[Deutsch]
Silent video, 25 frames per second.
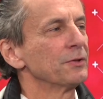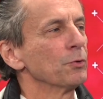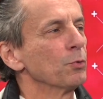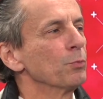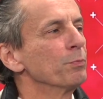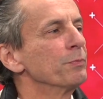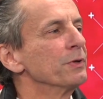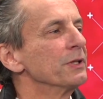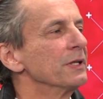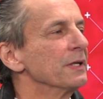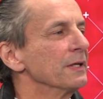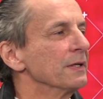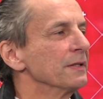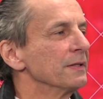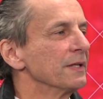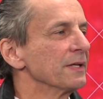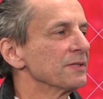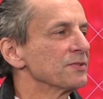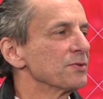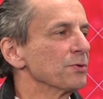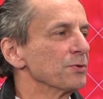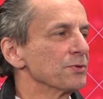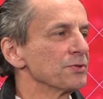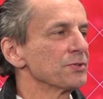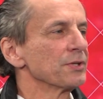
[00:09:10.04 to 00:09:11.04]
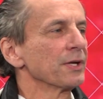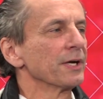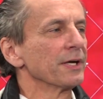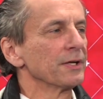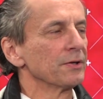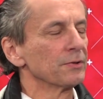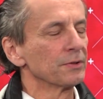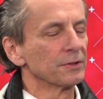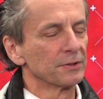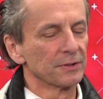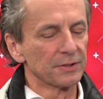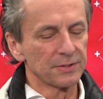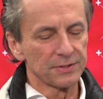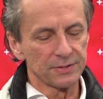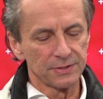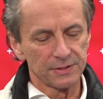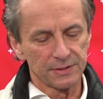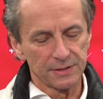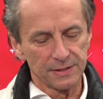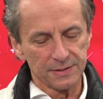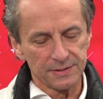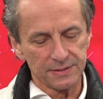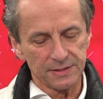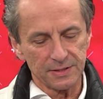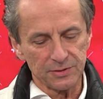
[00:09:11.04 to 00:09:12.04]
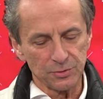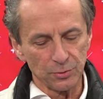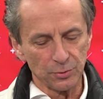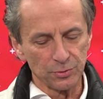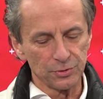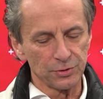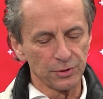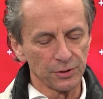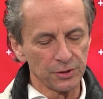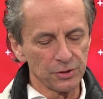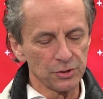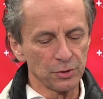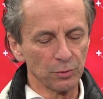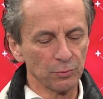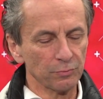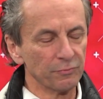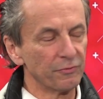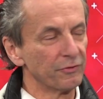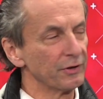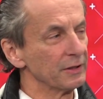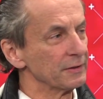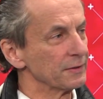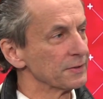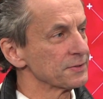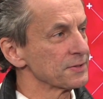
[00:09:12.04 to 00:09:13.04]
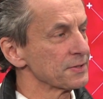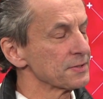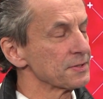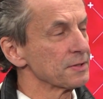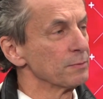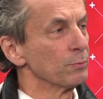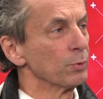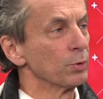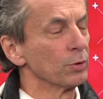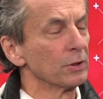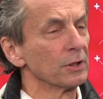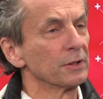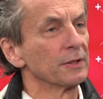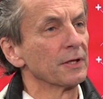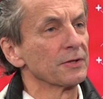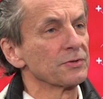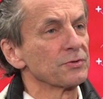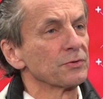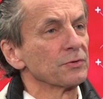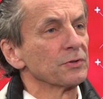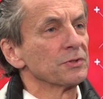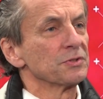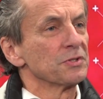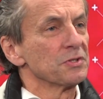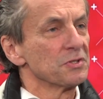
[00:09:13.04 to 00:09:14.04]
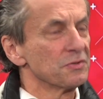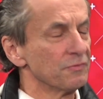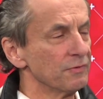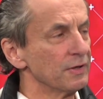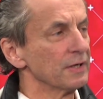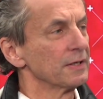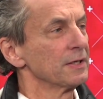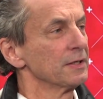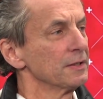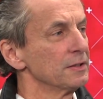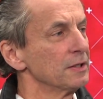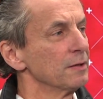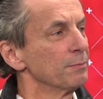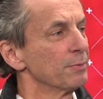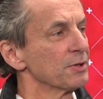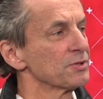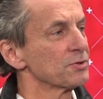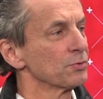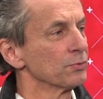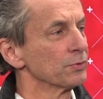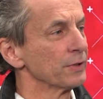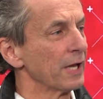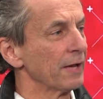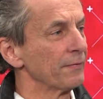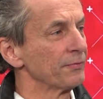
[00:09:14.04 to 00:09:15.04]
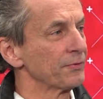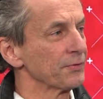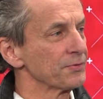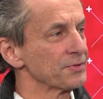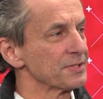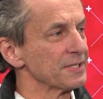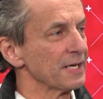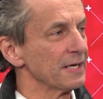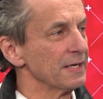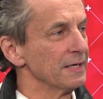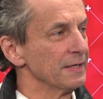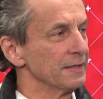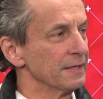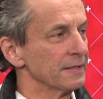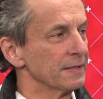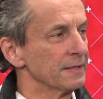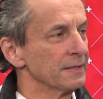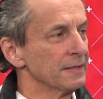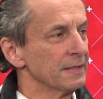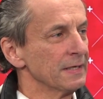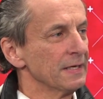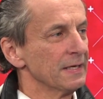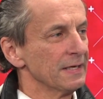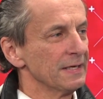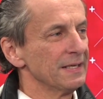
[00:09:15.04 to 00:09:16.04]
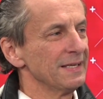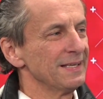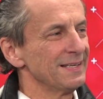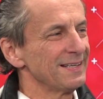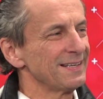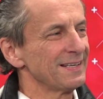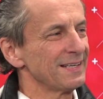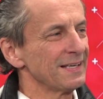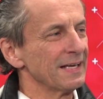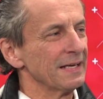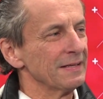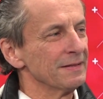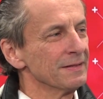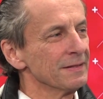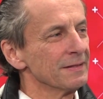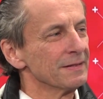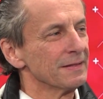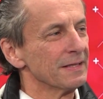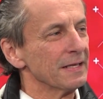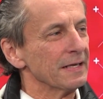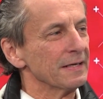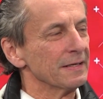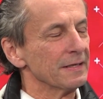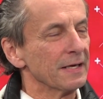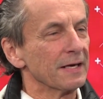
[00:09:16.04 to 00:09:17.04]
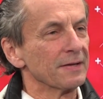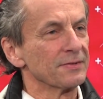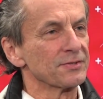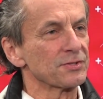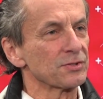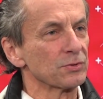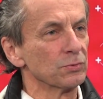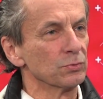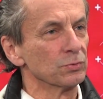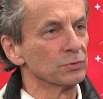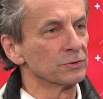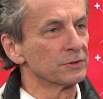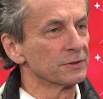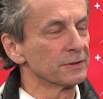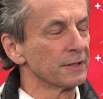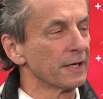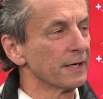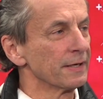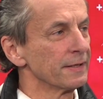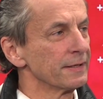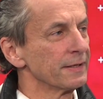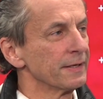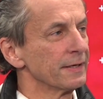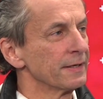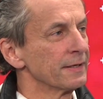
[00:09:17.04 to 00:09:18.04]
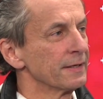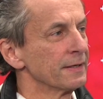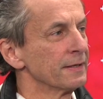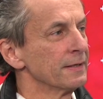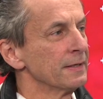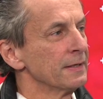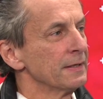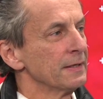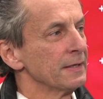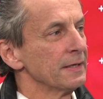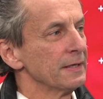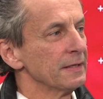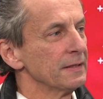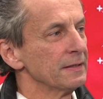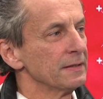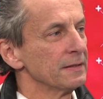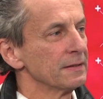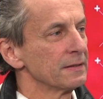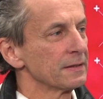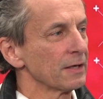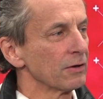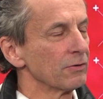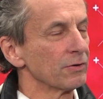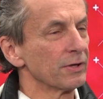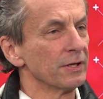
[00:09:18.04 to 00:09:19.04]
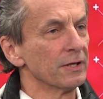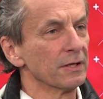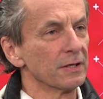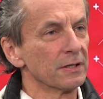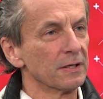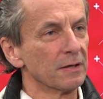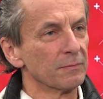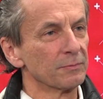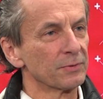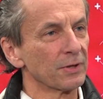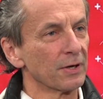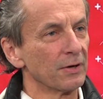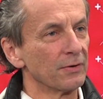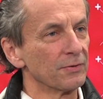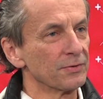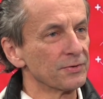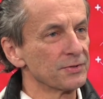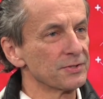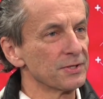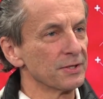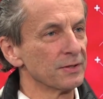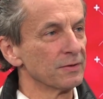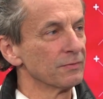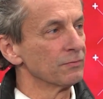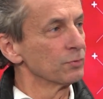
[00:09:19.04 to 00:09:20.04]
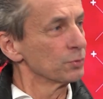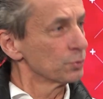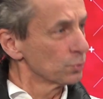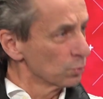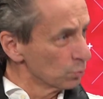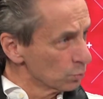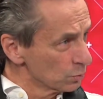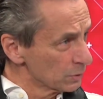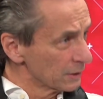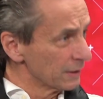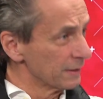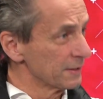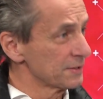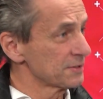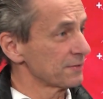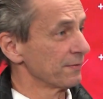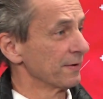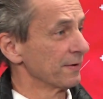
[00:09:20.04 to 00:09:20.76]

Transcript: unbedingt jetzt Österreich oder das, das, das österreichische Umfeld, das das ermöglicht hat, sondern es ist wirklich die Person Anton Zeilinger. Ich kenne den ganz gut, da er mhm. in Traunkirchen am Traunsee, wo du unlängst